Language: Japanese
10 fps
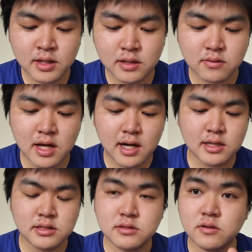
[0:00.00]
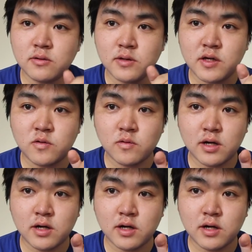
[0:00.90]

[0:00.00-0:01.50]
あと中にすごいお肉と